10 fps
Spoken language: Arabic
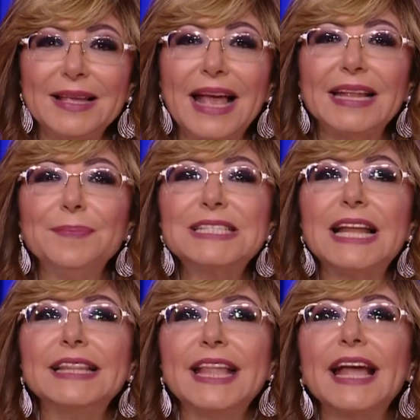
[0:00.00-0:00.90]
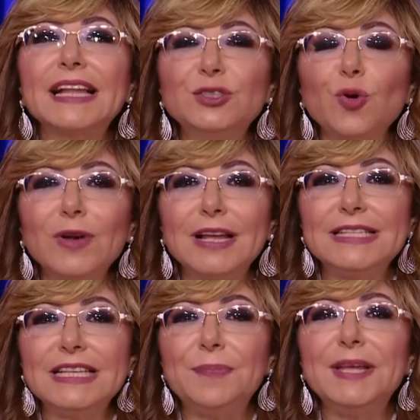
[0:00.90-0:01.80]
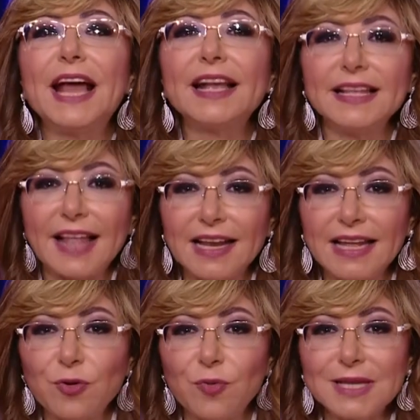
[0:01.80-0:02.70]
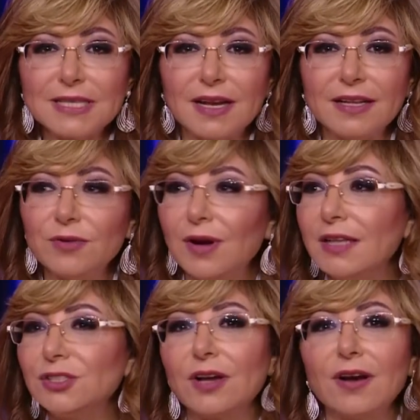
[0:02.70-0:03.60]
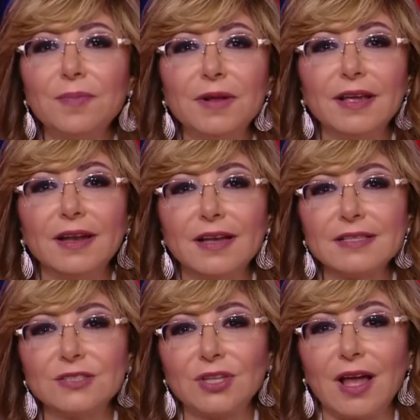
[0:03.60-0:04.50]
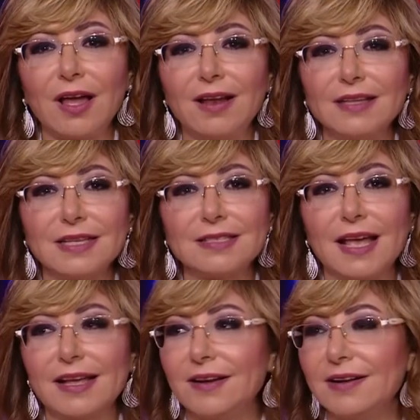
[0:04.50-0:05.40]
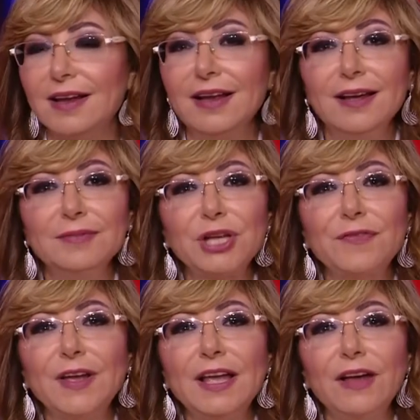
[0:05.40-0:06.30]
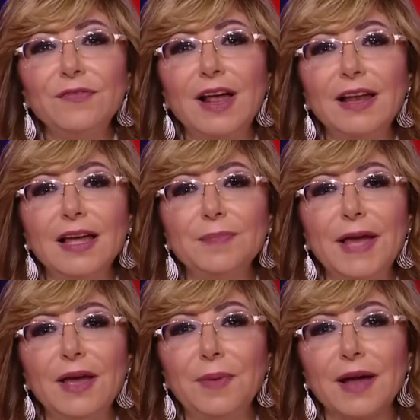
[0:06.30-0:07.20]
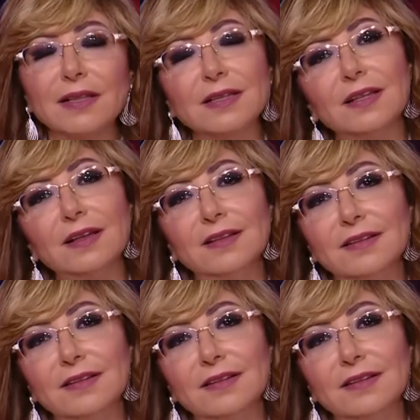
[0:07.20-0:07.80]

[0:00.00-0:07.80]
يعني مثلا داخل شغل جديد بينكد عليكم مثلا هتشرب لي انا عايزه اشتغل عايزه اذاكر مش عارفه ايه يقفل عليا الباب حاجات كده